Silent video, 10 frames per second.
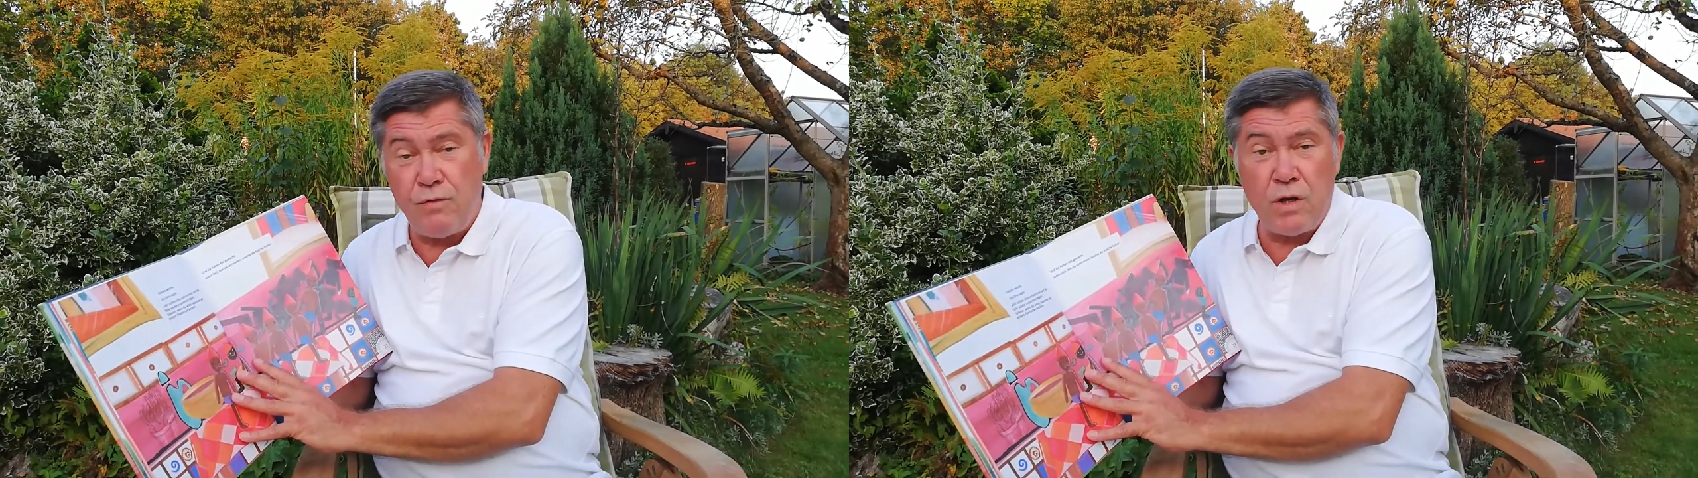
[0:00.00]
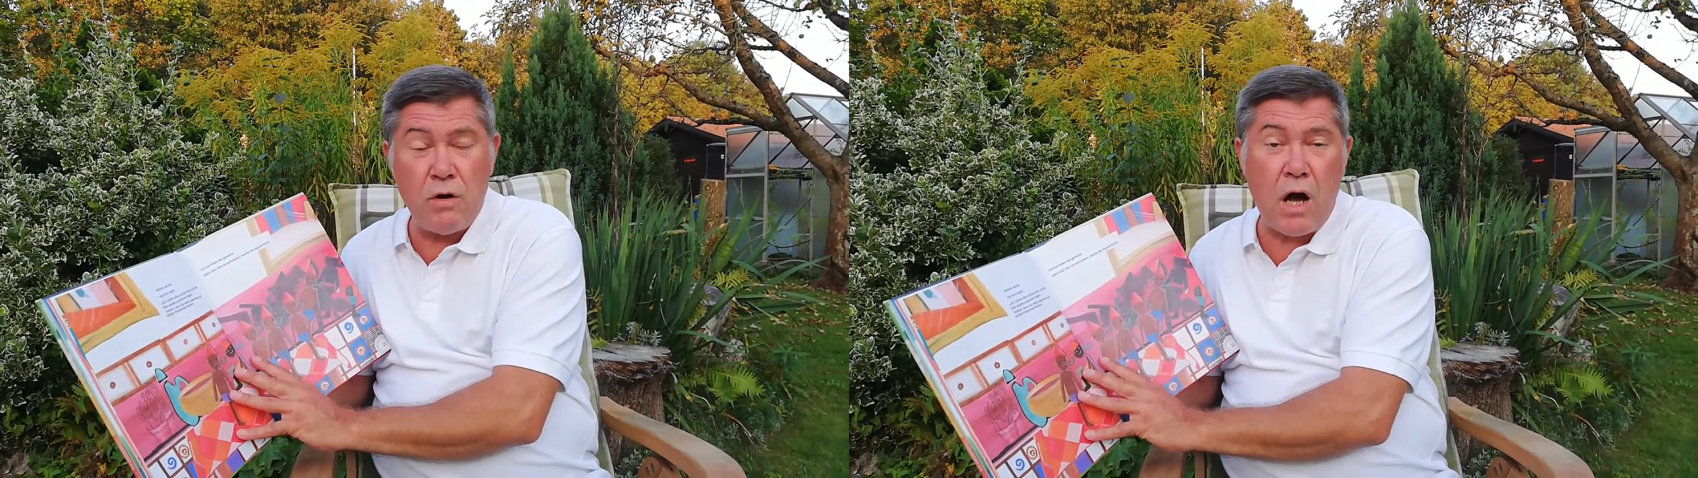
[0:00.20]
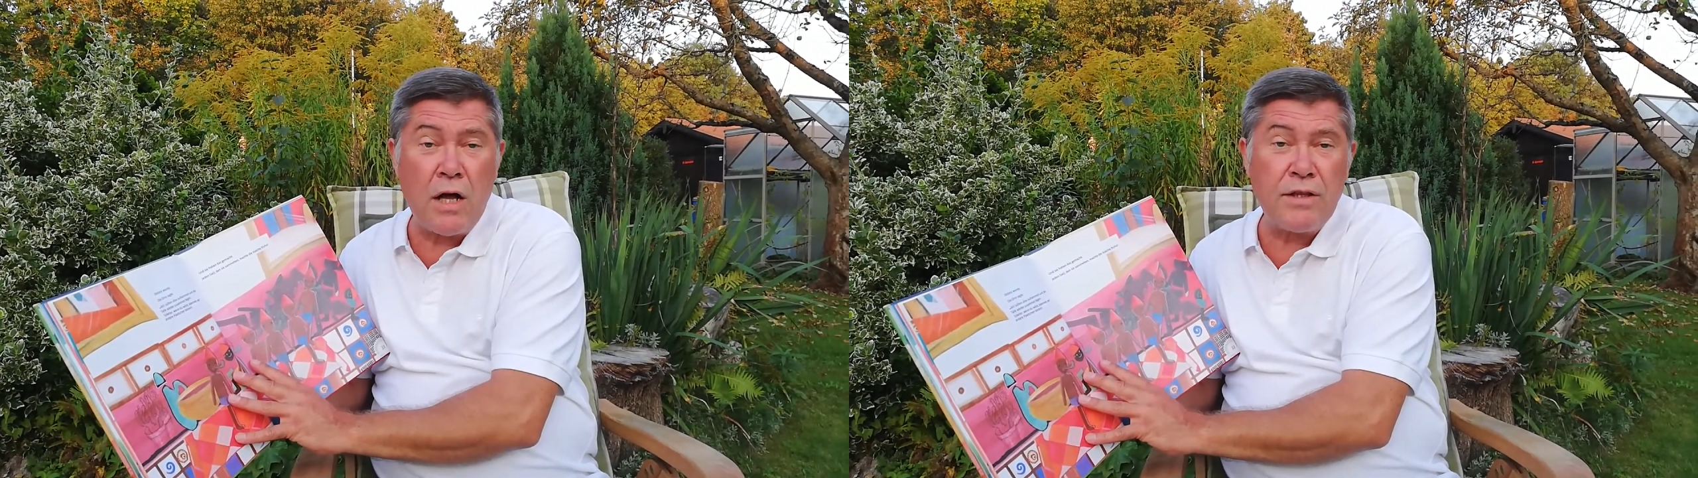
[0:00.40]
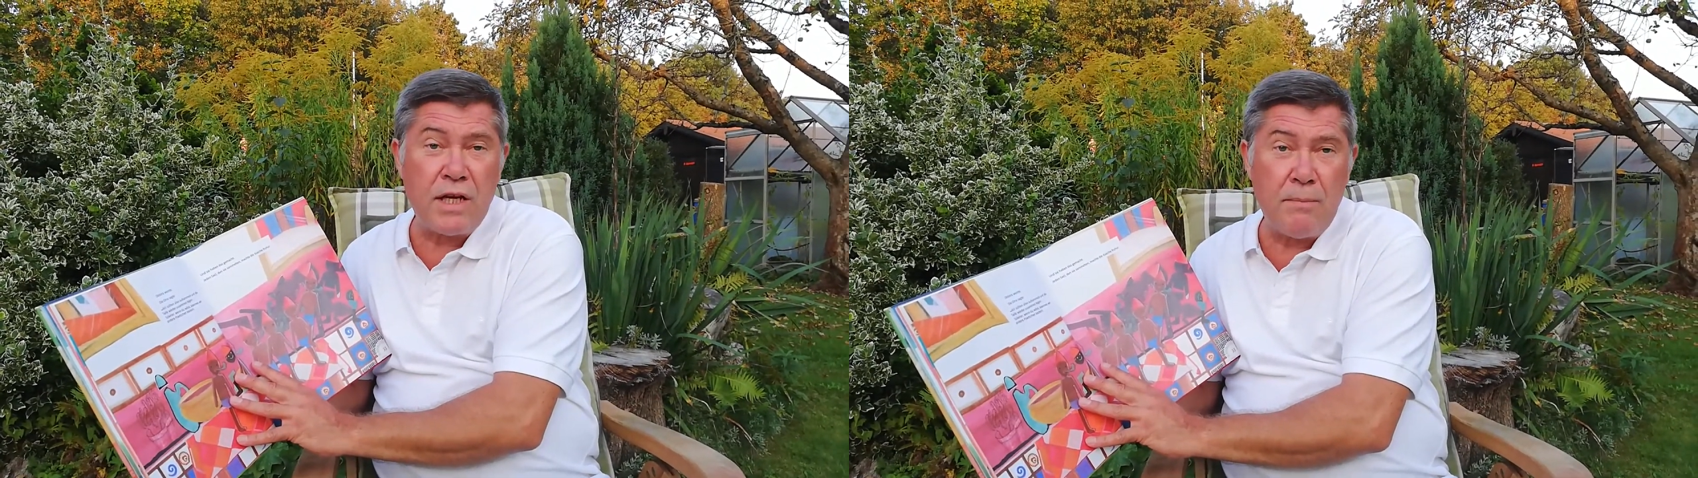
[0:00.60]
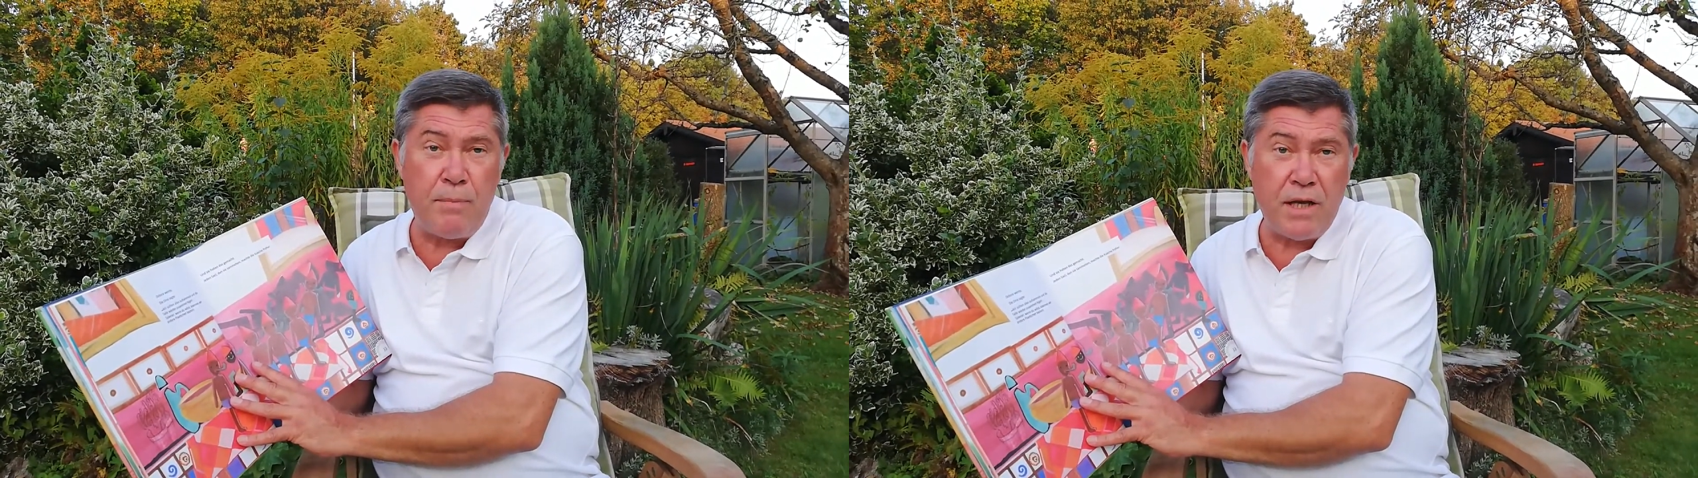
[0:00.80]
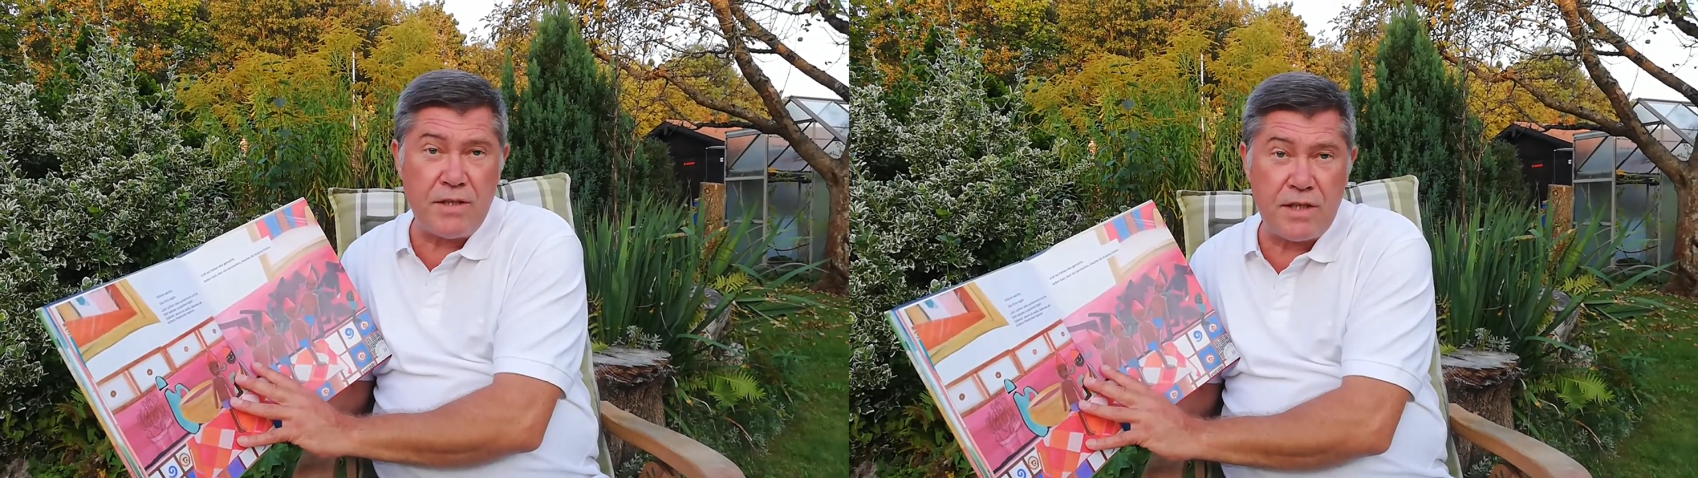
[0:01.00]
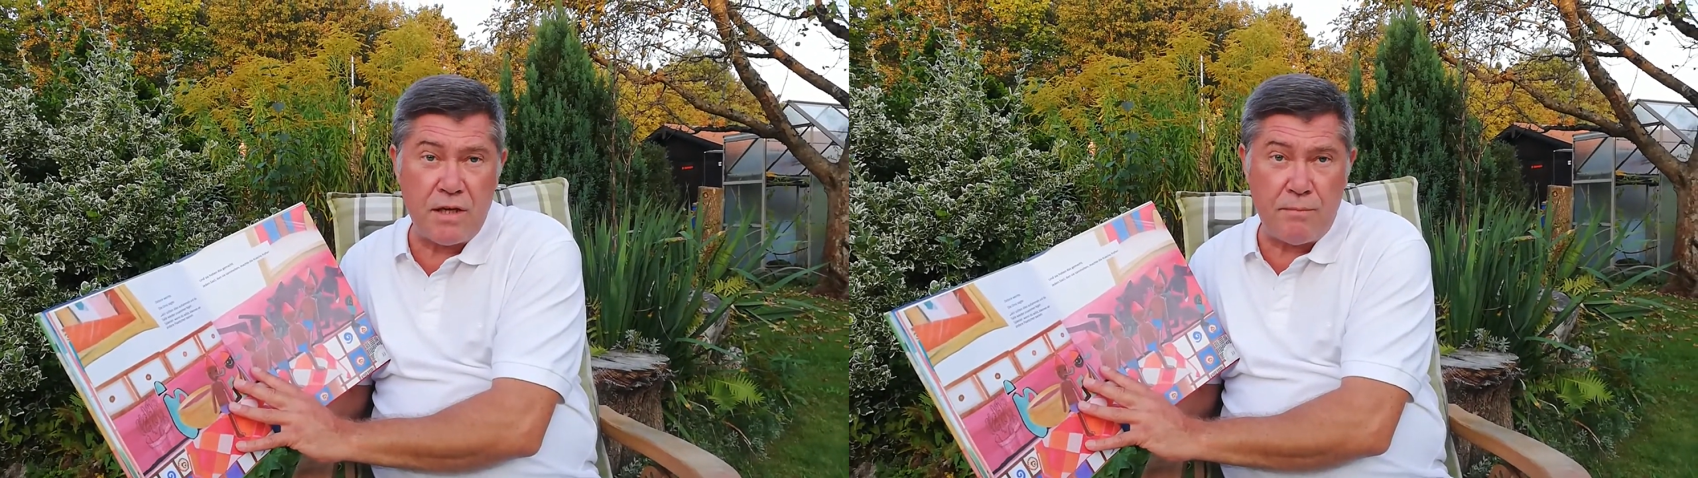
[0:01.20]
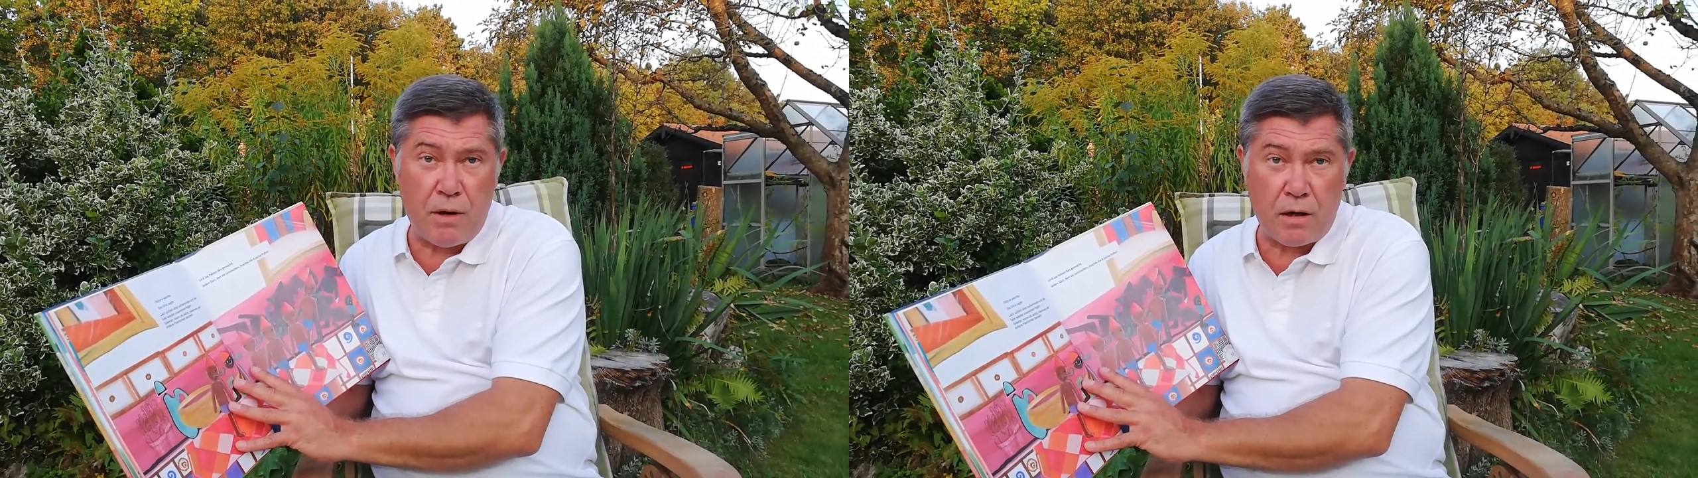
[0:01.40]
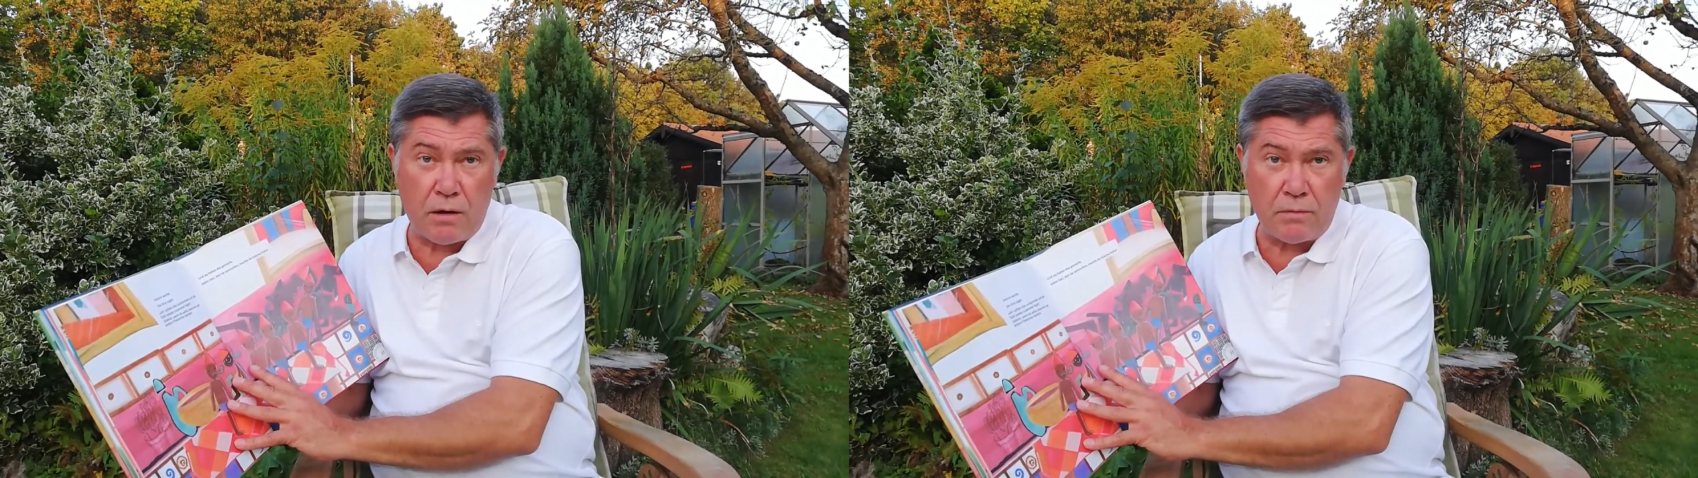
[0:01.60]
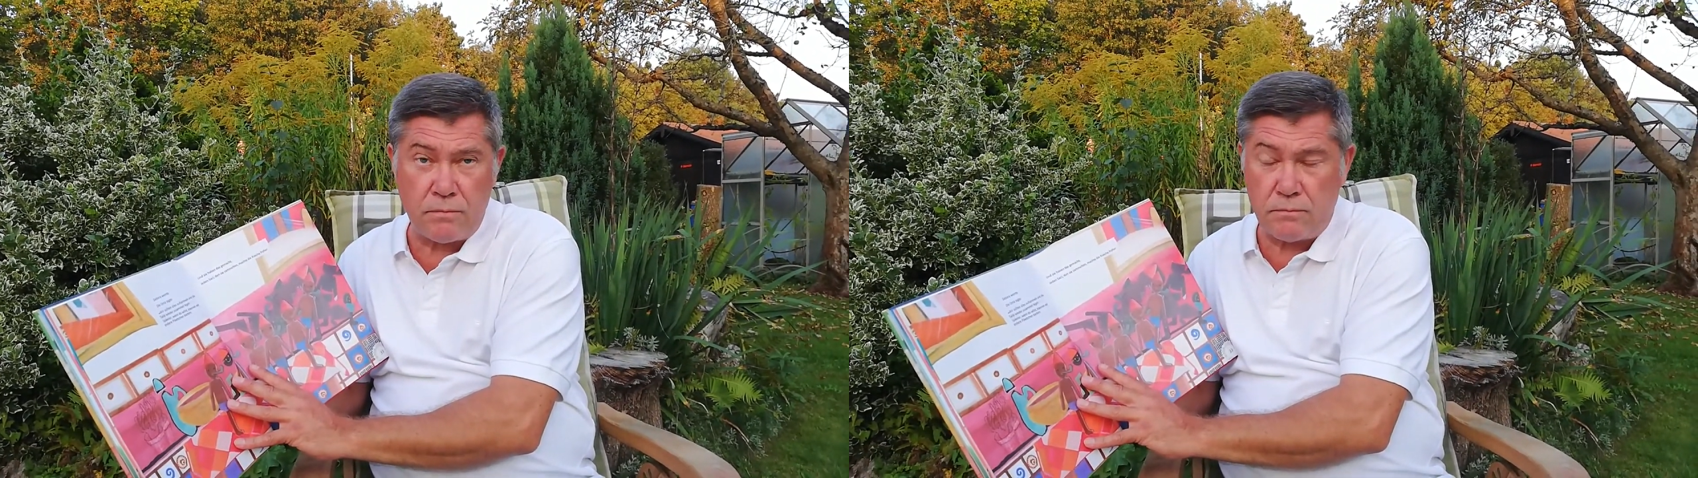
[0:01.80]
wir noch andere Plätzchen backen.